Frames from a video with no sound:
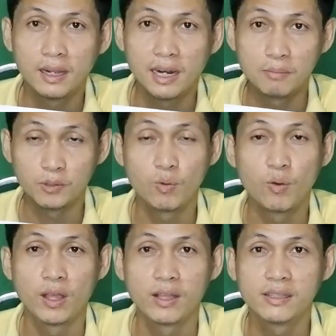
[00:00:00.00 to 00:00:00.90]
ลำตัว
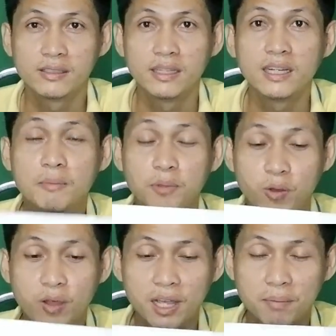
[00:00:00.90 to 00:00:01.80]
ซึ่งลำตัว
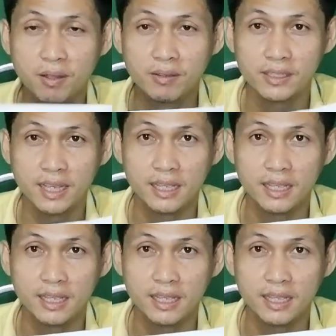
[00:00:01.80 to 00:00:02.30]
นะครับเราจะใช้